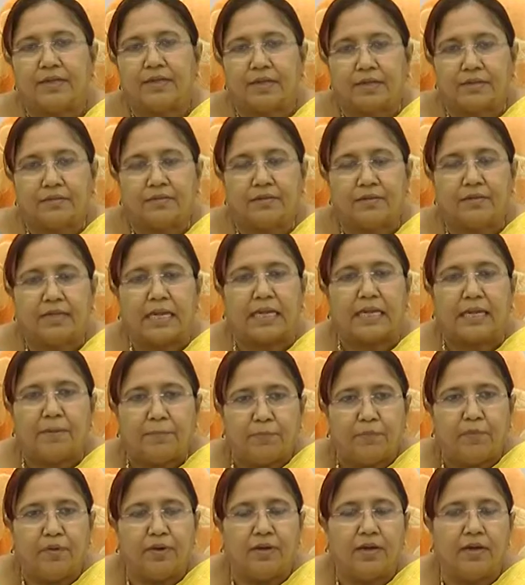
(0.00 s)
సెక్స్
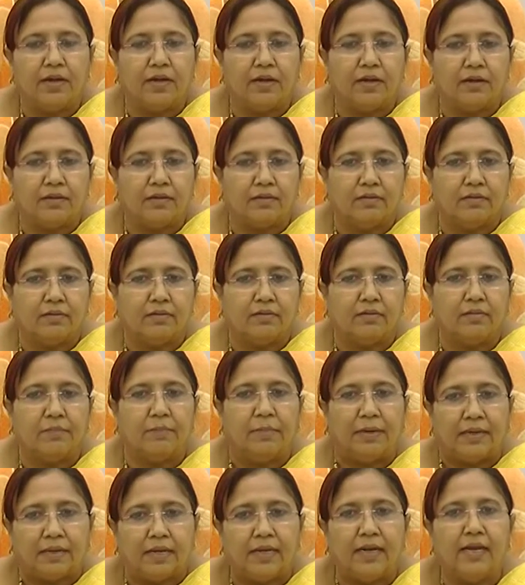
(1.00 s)
తగ్గిపోయే
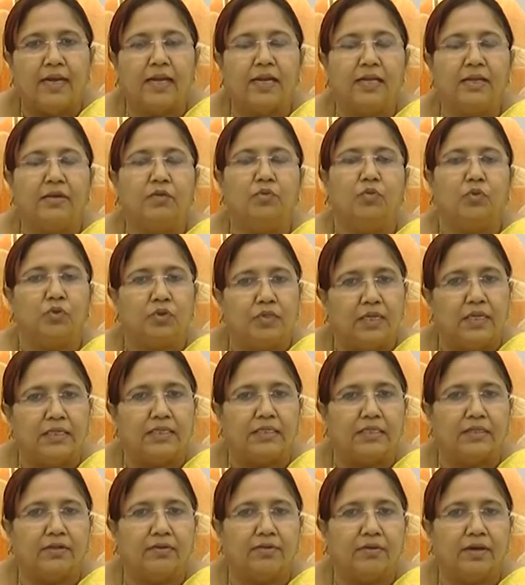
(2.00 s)
మండలాలని
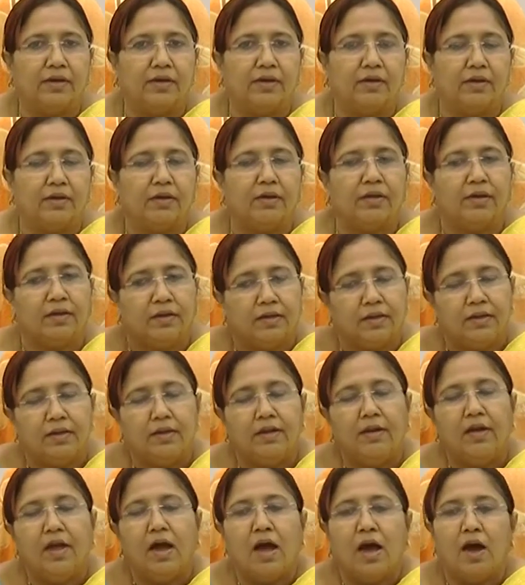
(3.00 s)
గుర్తించడం
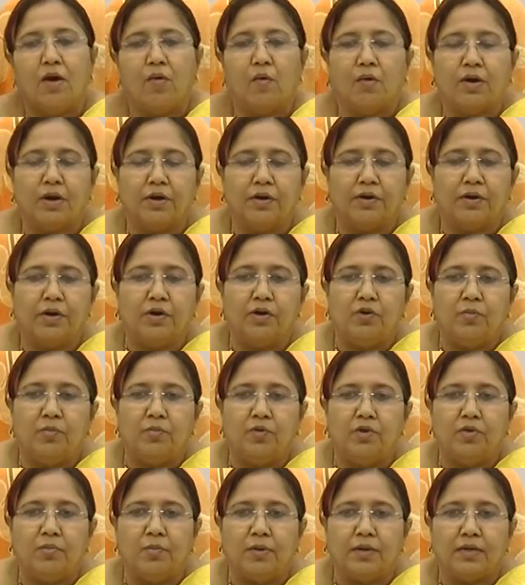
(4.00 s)
ఒక రెండు
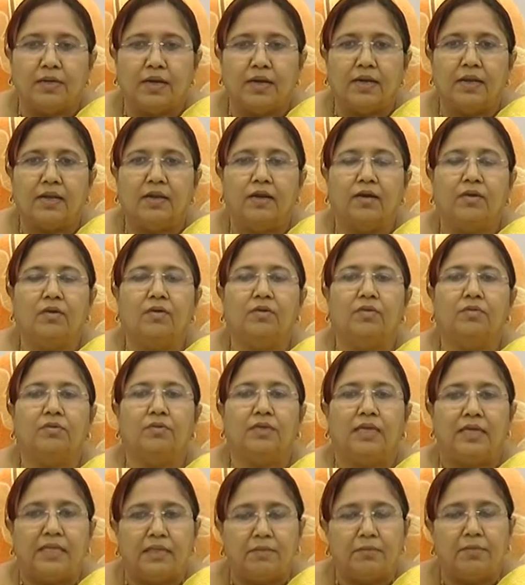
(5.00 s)
మూడు మండలాల్లో
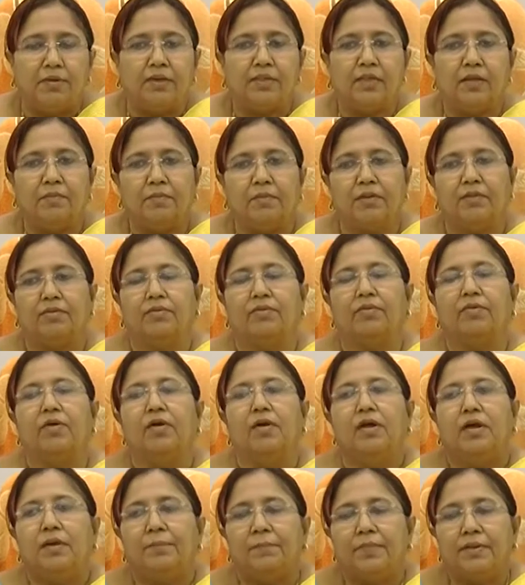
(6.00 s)
దీని మీద మనం
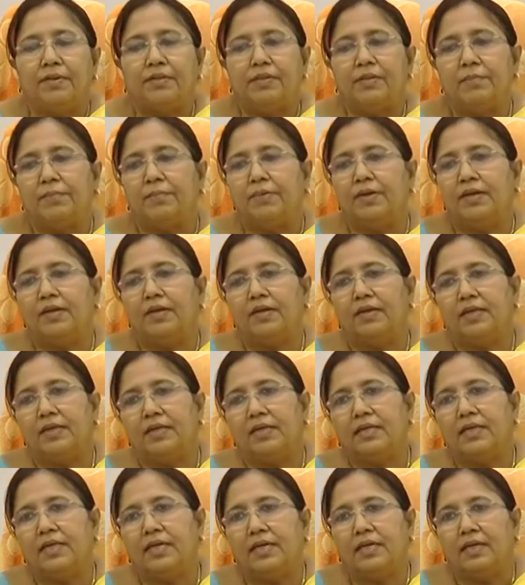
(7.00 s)

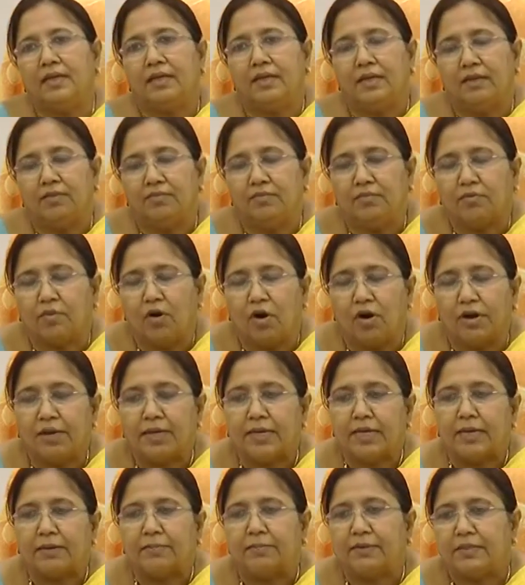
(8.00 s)
పీసీపీఎన్డిటీ ఇన్
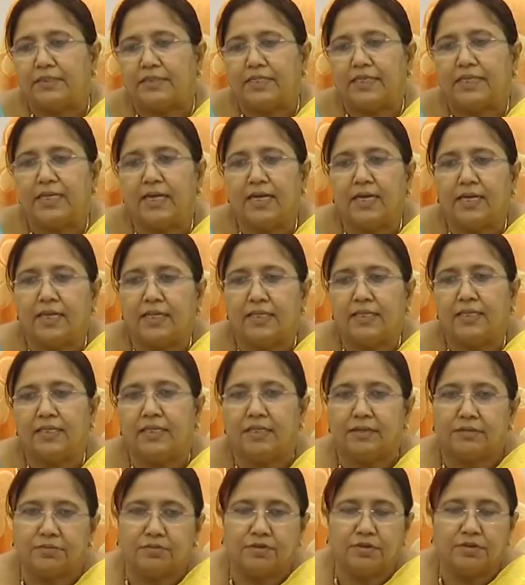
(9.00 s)
కార్యక్రమం చేయాలని
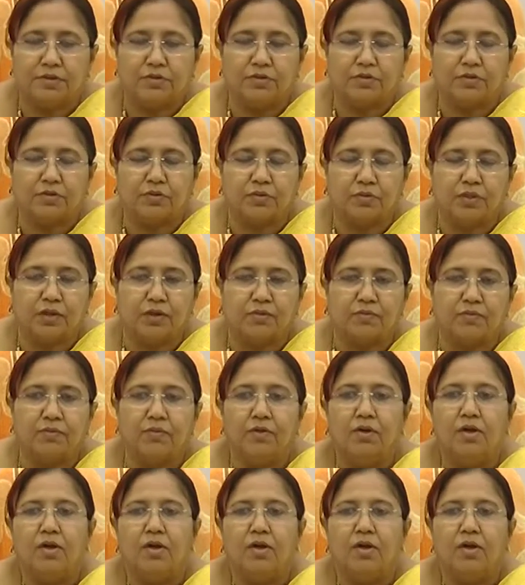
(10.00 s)
నిశ్చయించుకున్నాము